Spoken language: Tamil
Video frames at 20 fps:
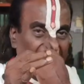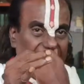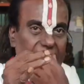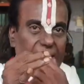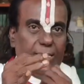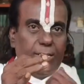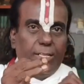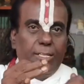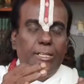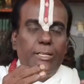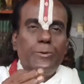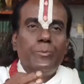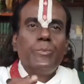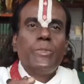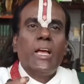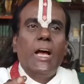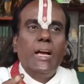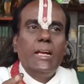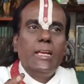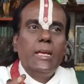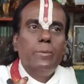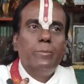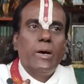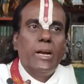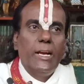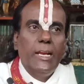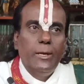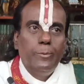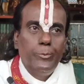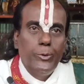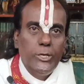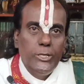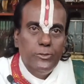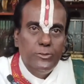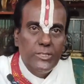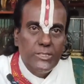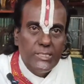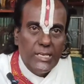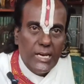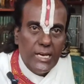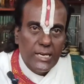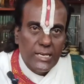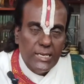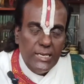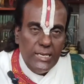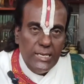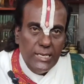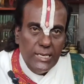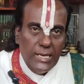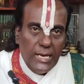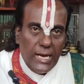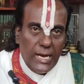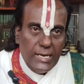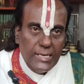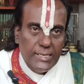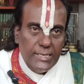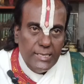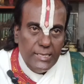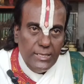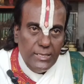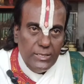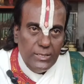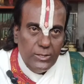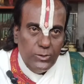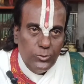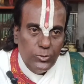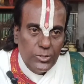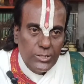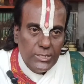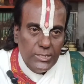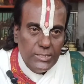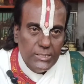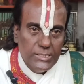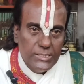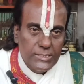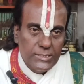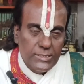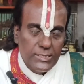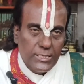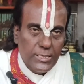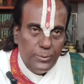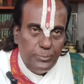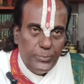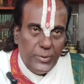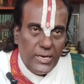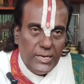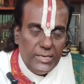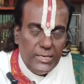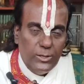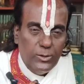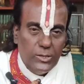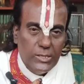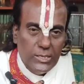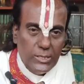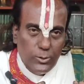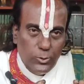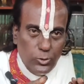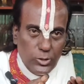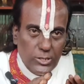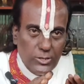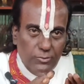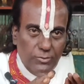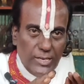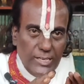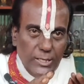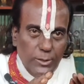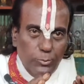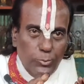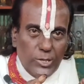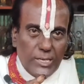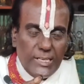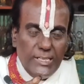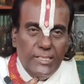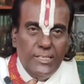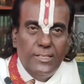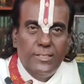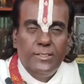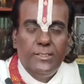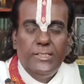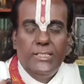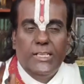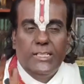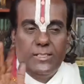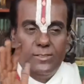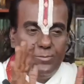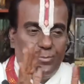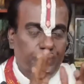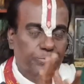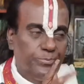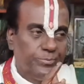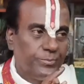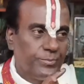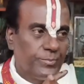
ஆணையிட்டு அங்கே மழை பொழிவதாக அங்கே ஒரு சிறப்பான ஒரு வழிமுறை இருந்தது